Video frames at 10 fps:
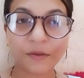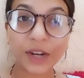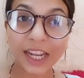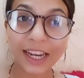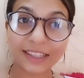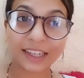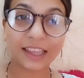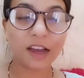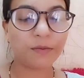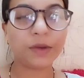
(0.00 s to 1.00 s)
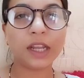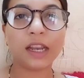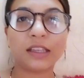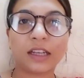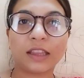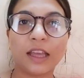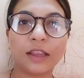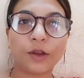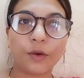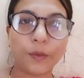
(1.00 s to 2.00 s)
वो नहीं ले सकते हम भी नहीं ले
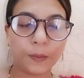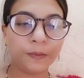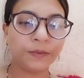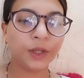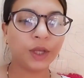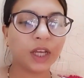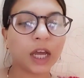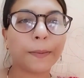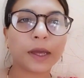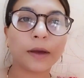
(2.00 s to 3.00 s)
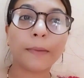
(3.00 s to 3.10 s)
सकते तो कभी